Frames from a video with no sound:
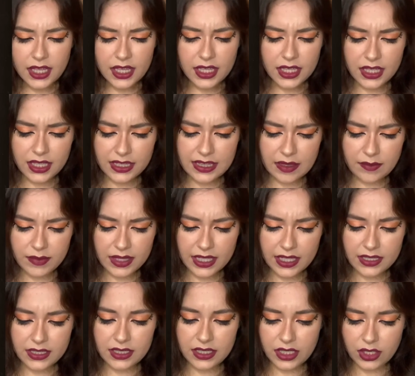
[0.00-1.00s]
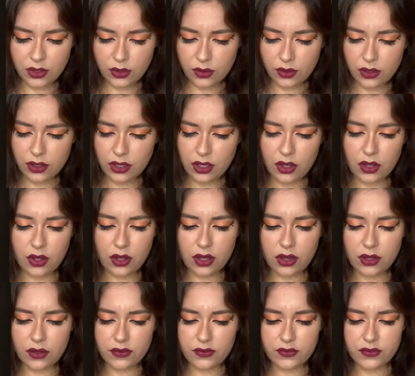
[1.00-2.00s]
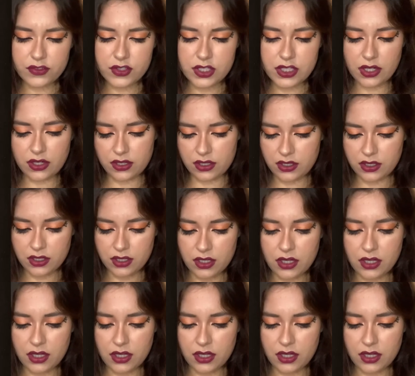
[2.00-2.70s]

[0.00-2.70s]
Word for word: y también Nicole Holofcer.